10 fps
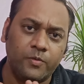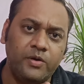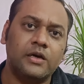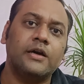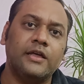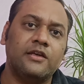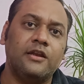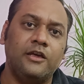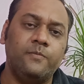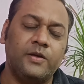कोई भी अंग
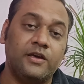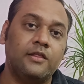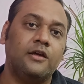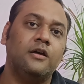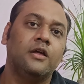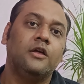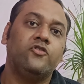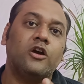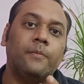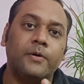ऐसा नहीं बचा था
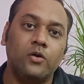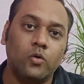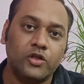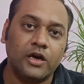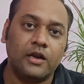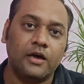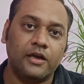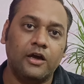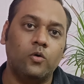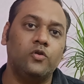जहाँ पर नोचा ना
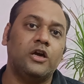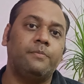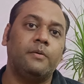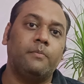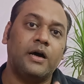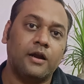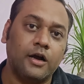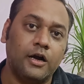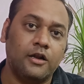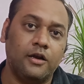गया हो जहाँ पर
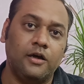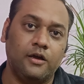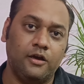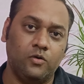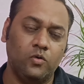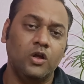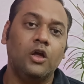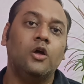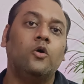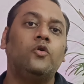मारा काटा ना गया हो
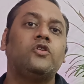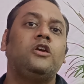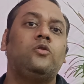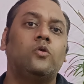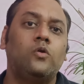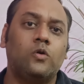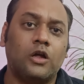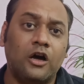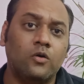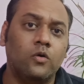उसकी दोनों
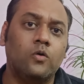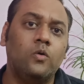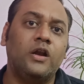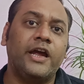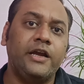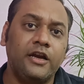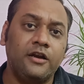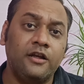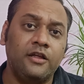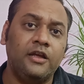टांगों को
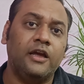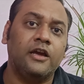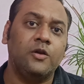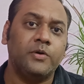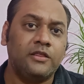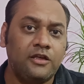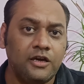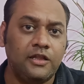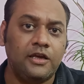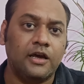90 डिग्री एंगल में
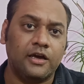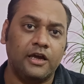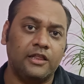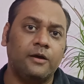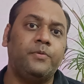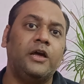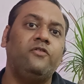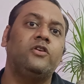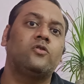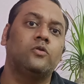चीर दिया गया था
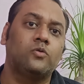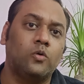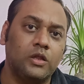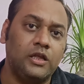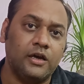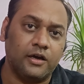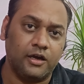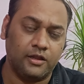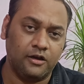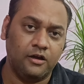पेल्विस को तोड़ दिया
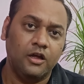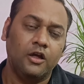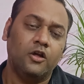गया था